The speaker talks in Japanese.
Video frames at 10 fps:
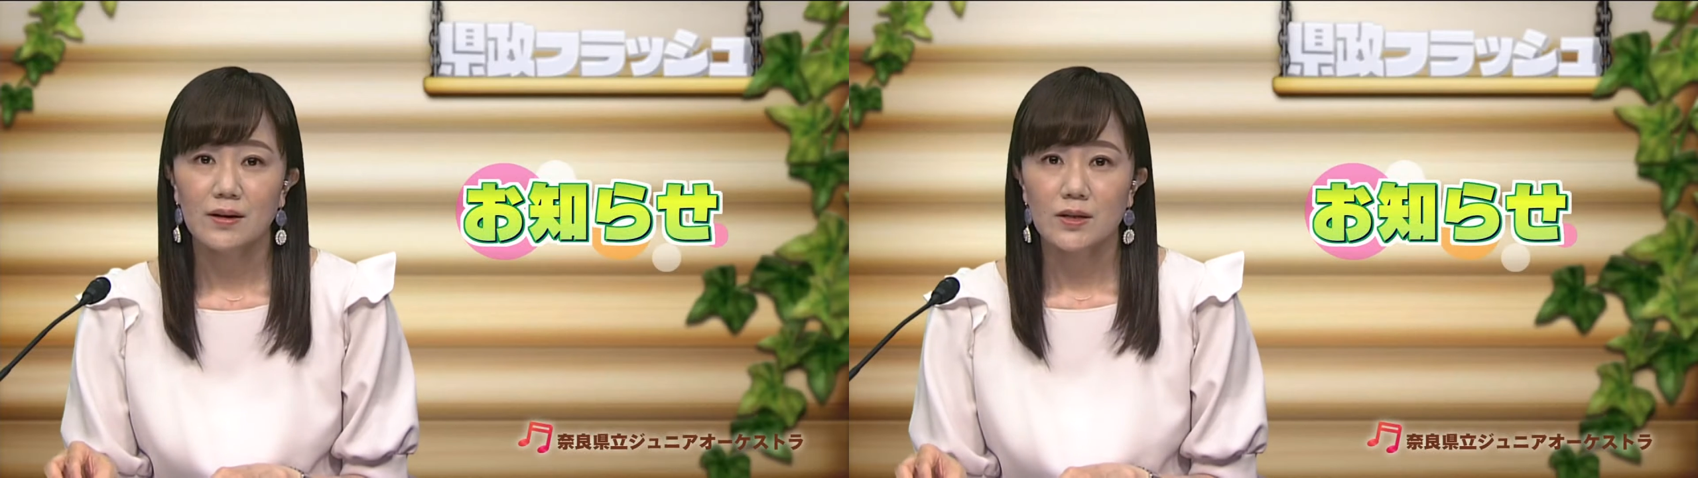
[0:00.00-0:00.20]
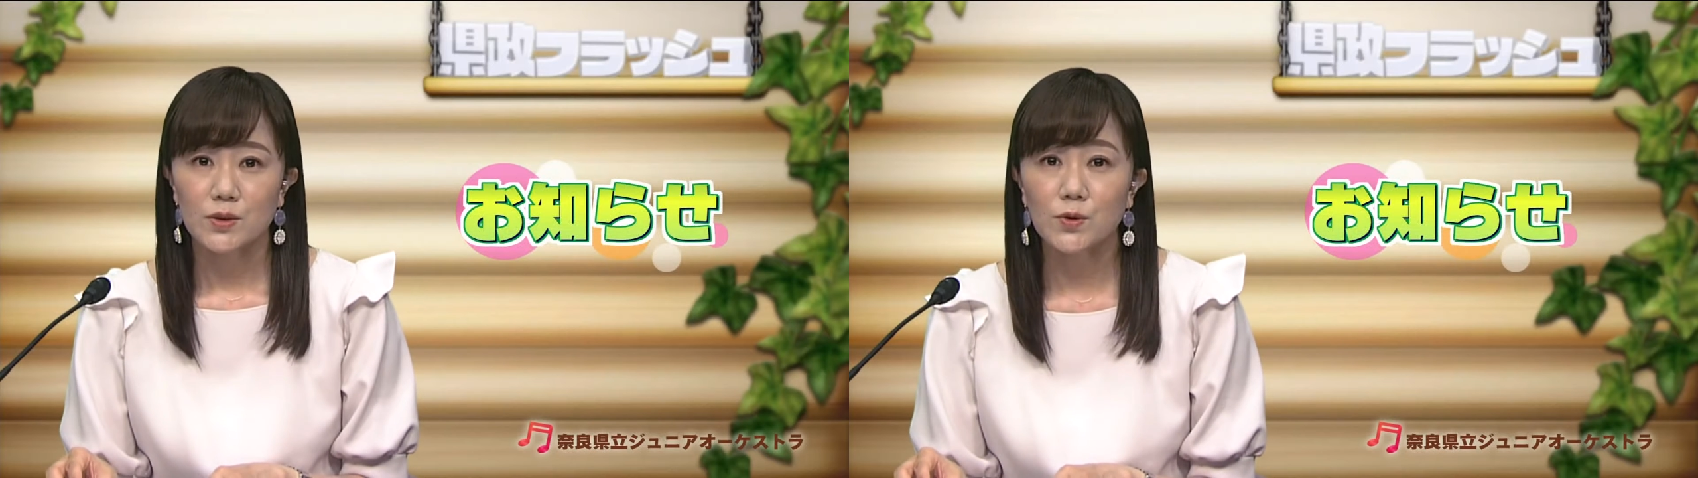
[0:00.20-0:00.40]

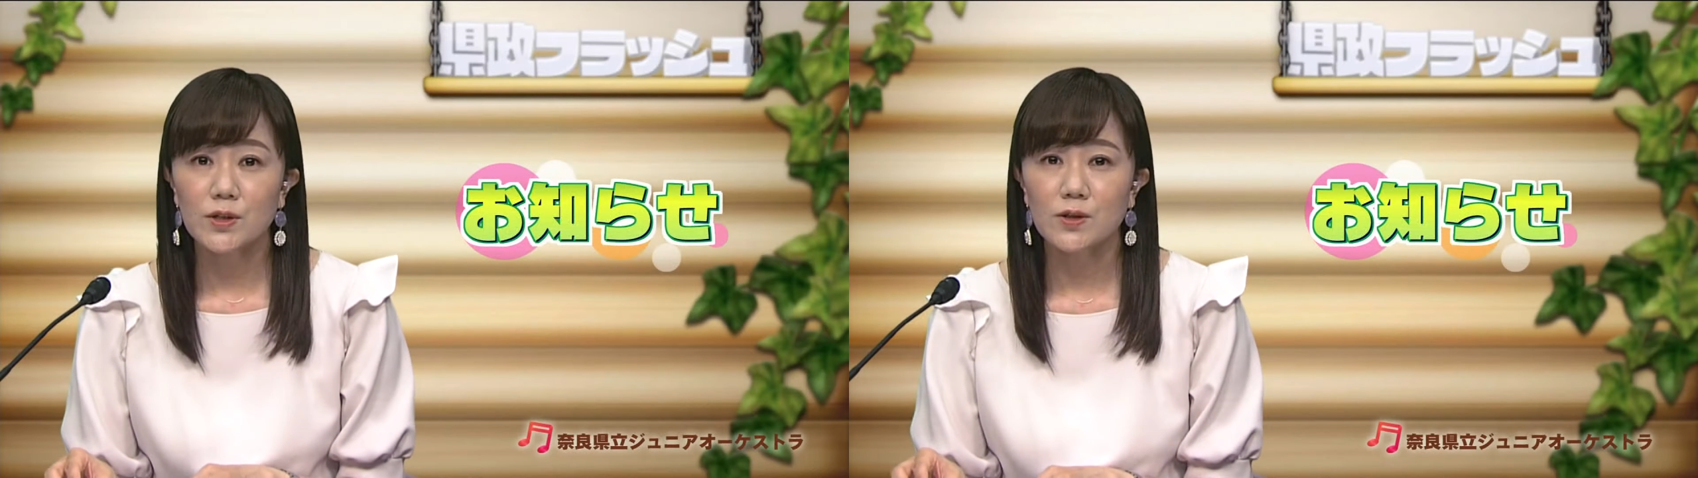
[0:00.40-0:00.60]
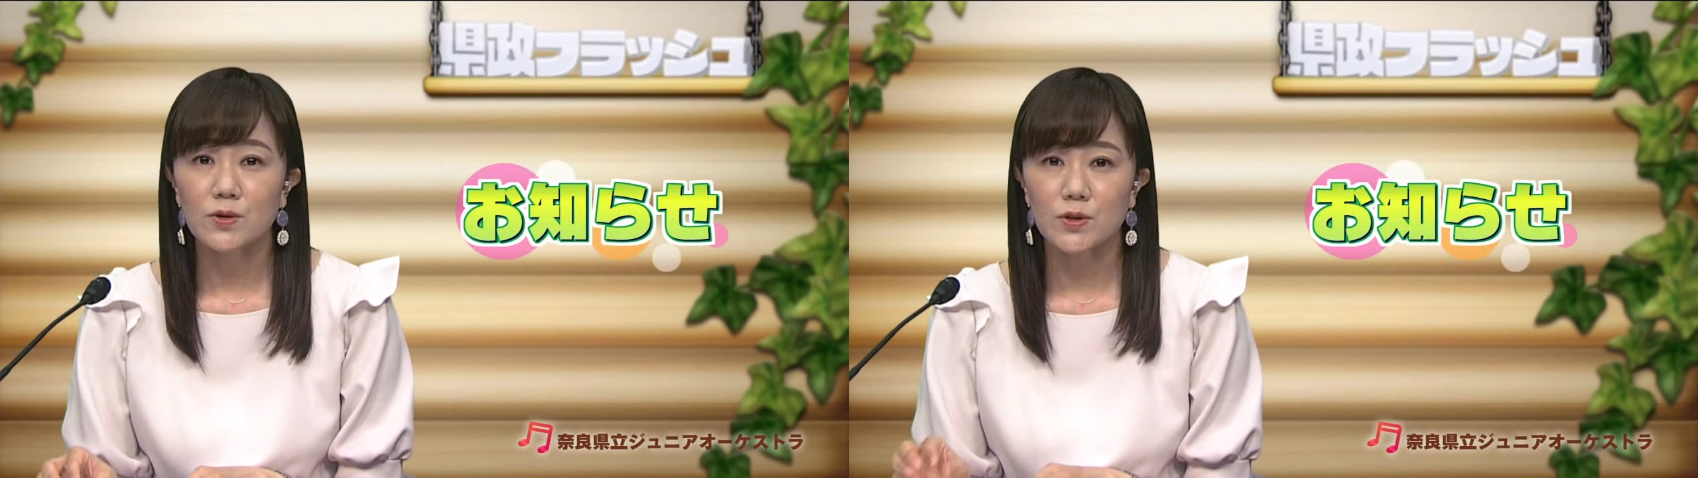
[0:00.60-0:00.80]
早
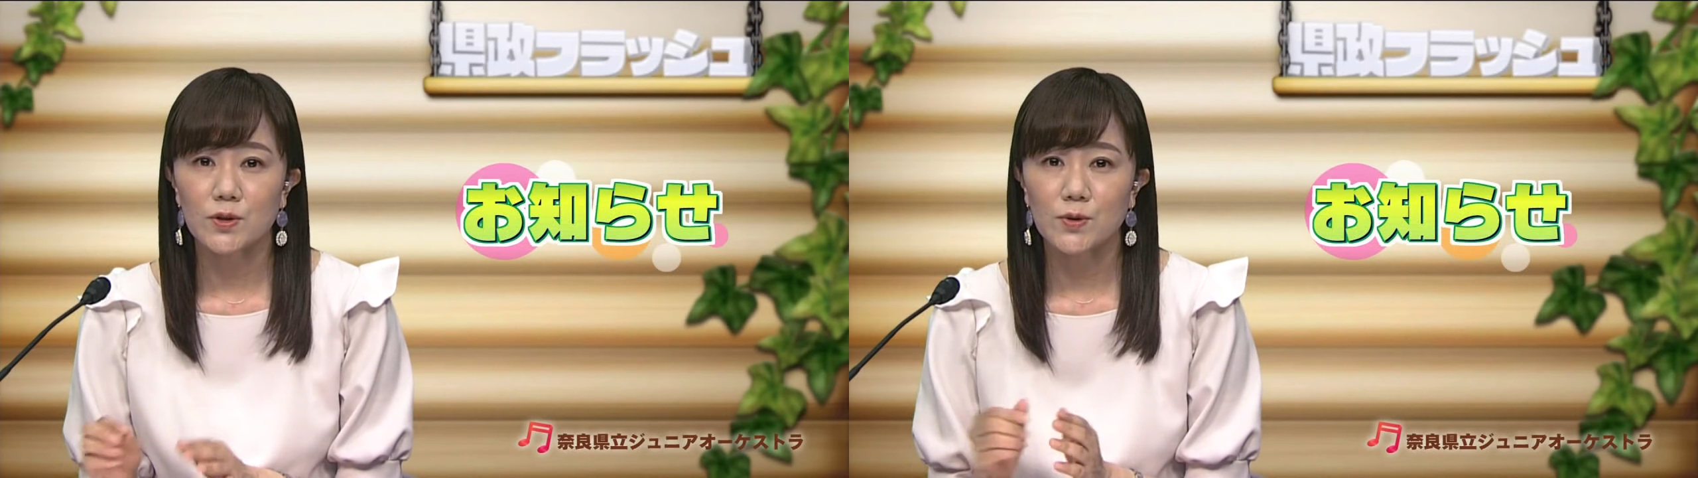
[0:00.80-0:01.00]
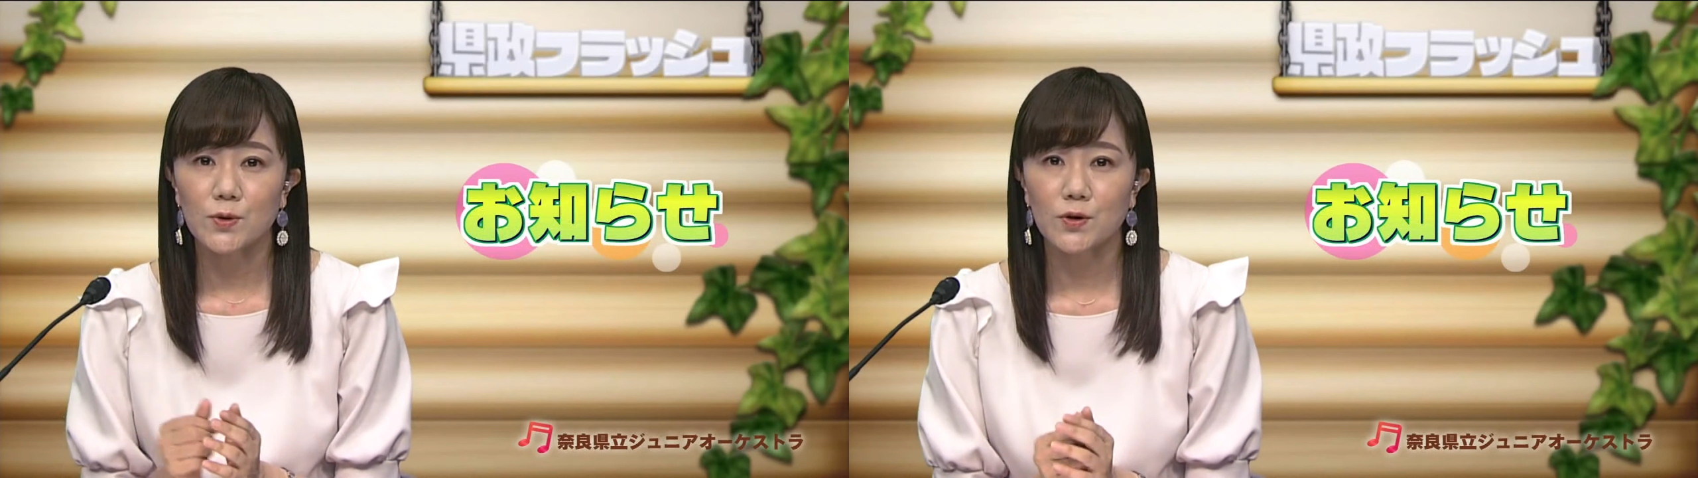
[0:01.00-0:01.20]
期の収
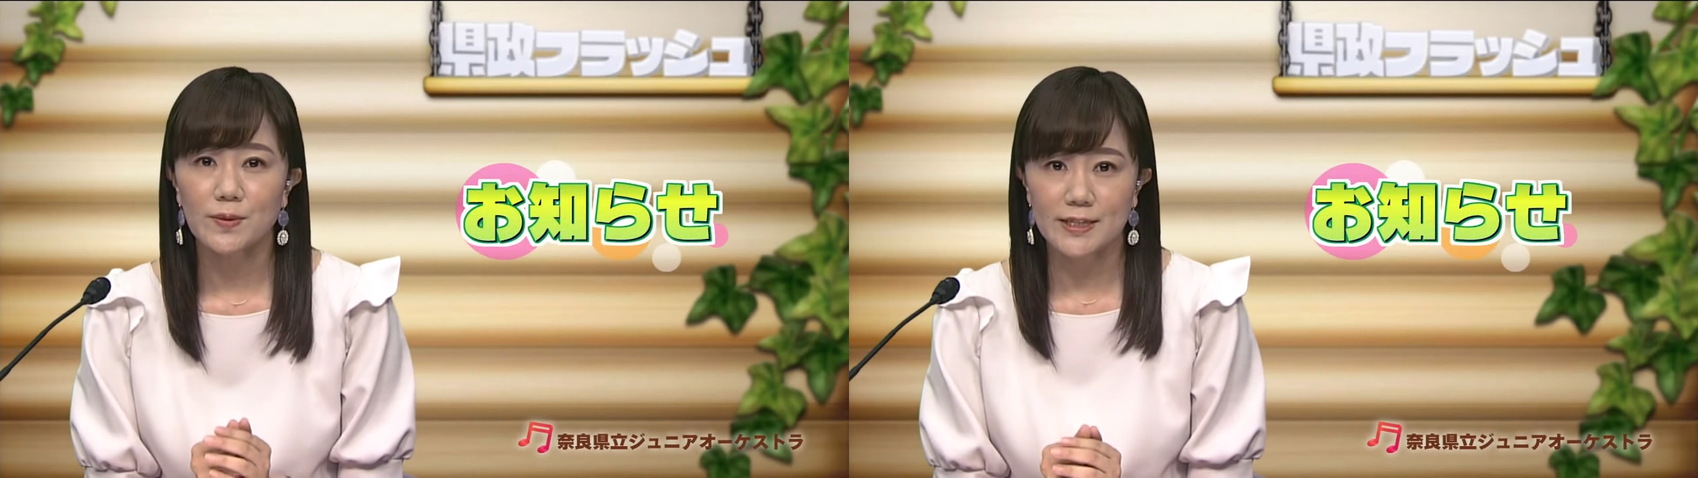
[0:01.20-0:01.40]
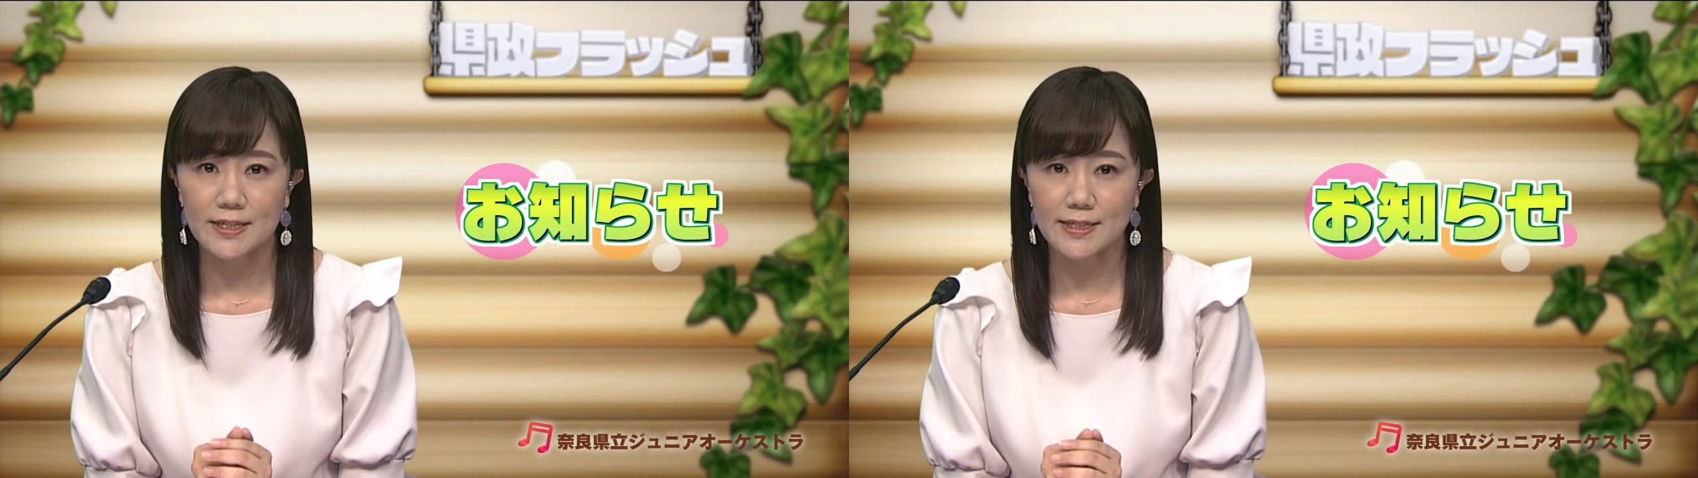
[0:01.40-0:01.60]
束を目
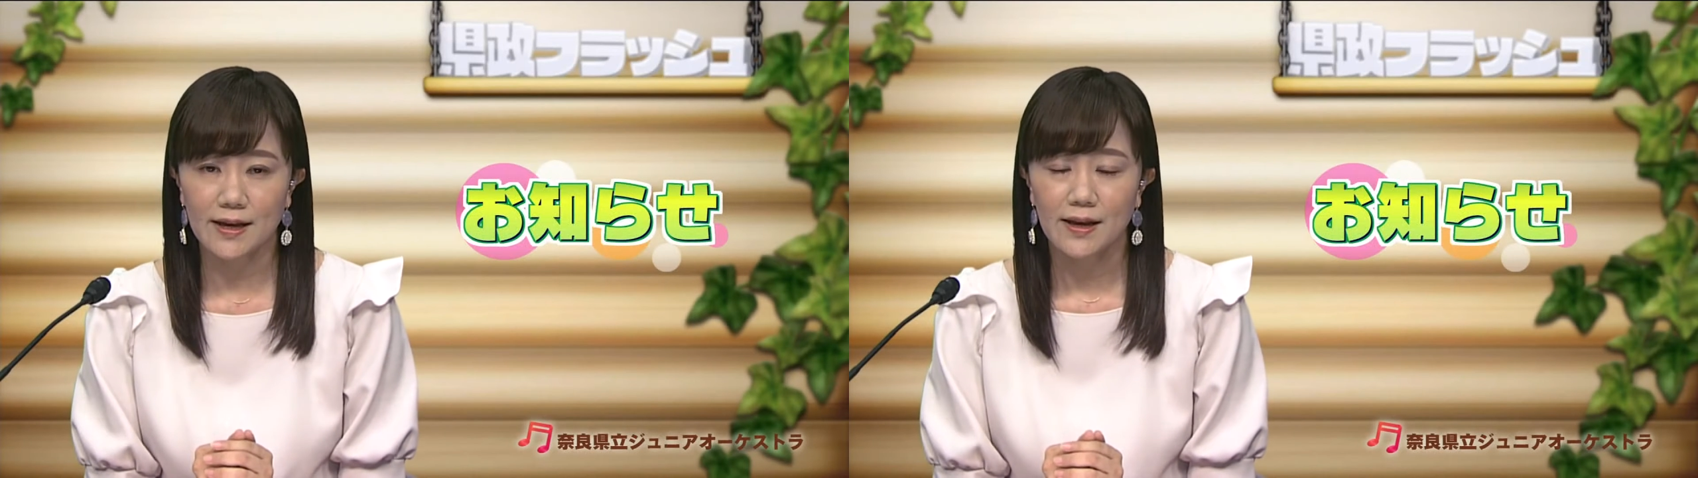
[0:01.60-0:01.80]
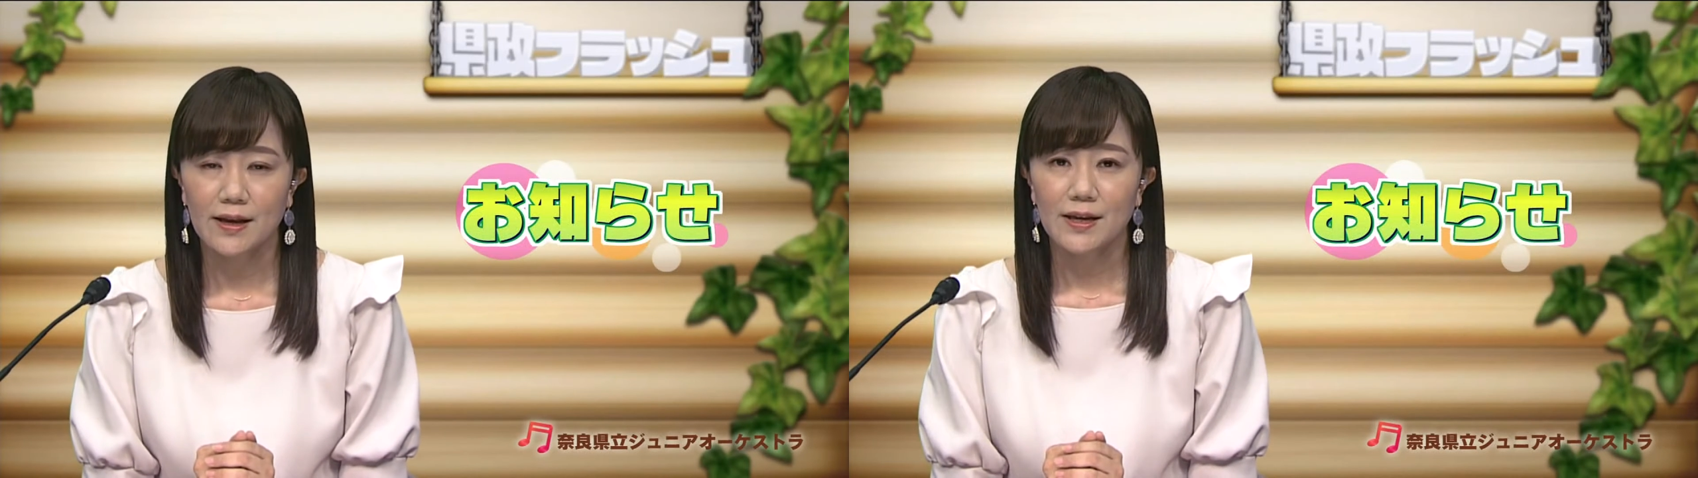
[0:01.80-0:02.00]
指して